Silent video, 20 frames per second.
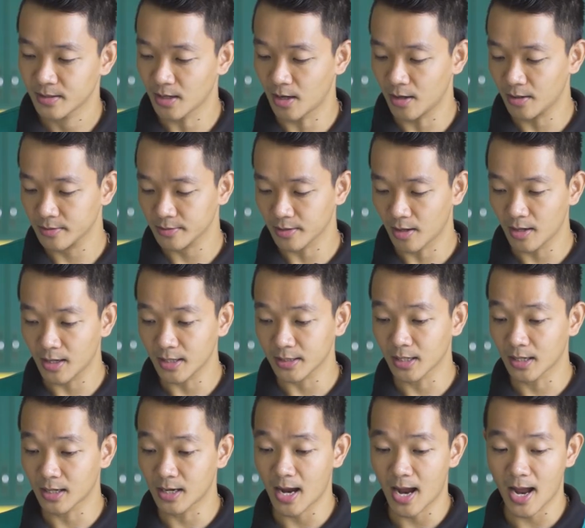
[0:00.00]
đó đó là
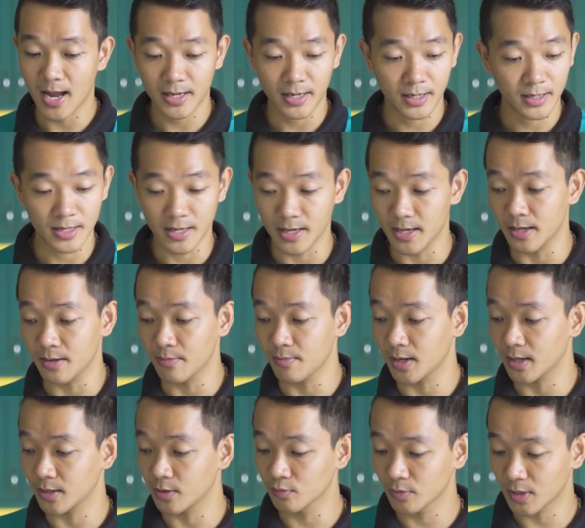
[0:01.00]
tất cả những gì
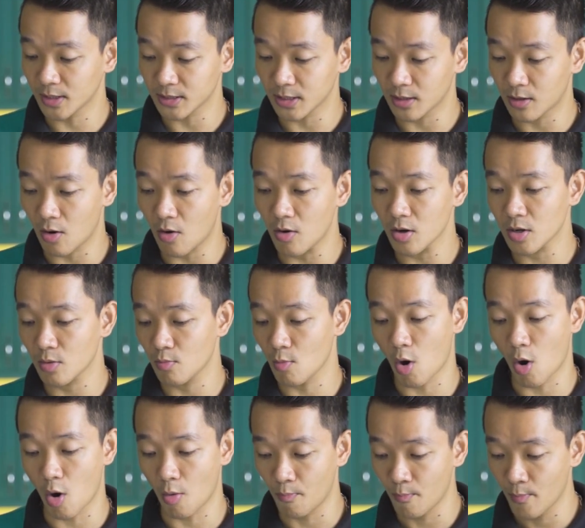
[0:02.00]
mà chúng ta sẽ có ở trong
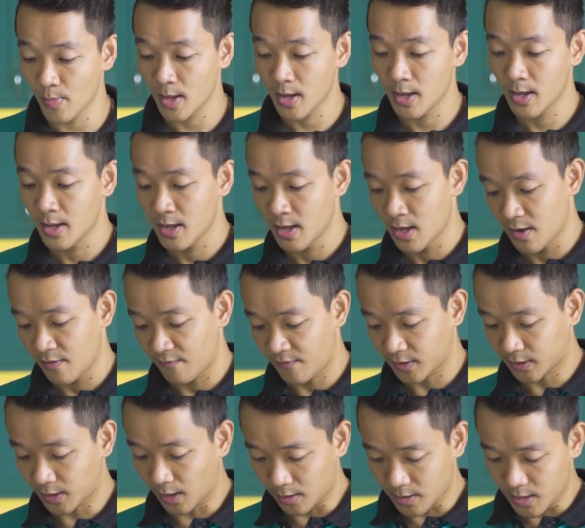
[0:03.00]
hộp
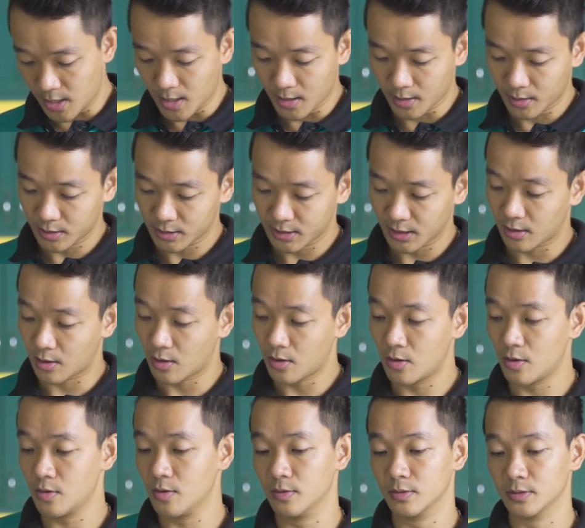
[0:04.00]
và tất nhiên nó sẽ
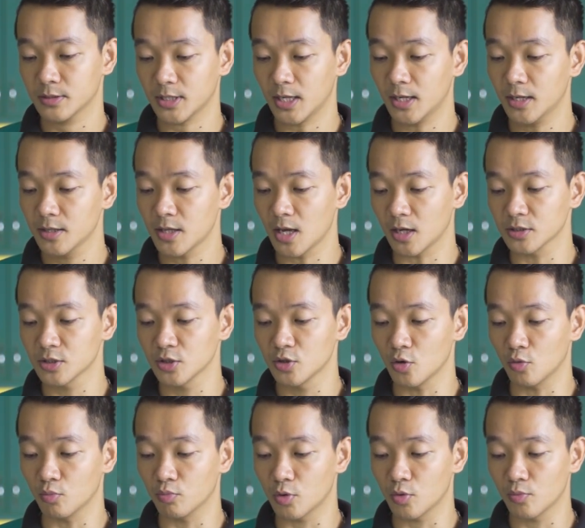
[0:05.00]
có sách hướng dẫn sử
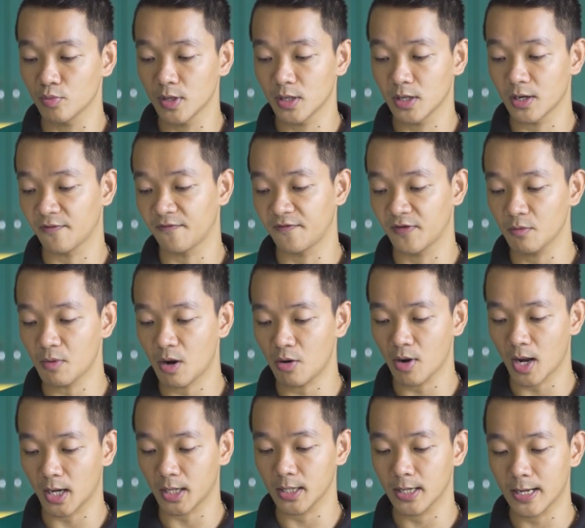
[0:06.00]
dụng cũng như là phiếu bảo
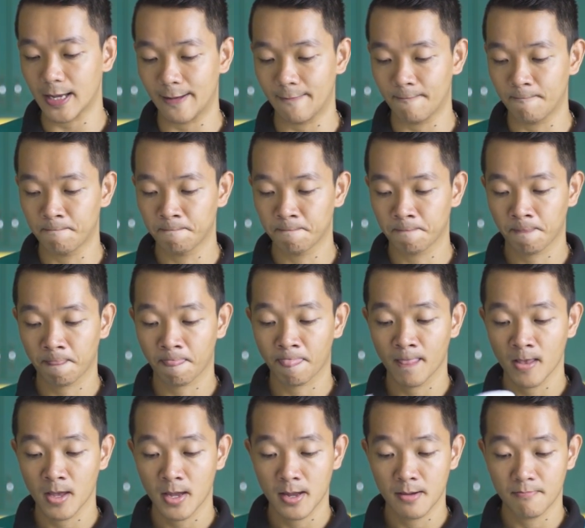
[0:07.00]
hành ở đây
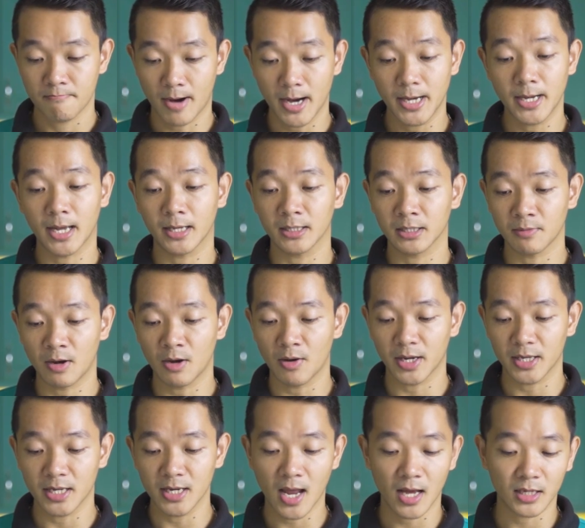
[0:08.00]
máy này thì bảo
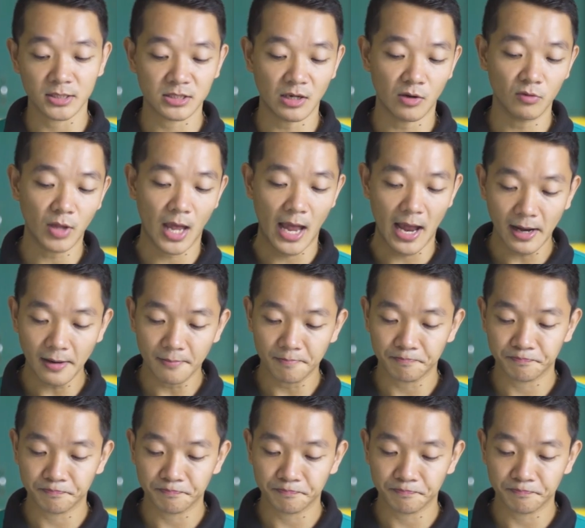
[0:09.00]
hành chính hãng 6 tháng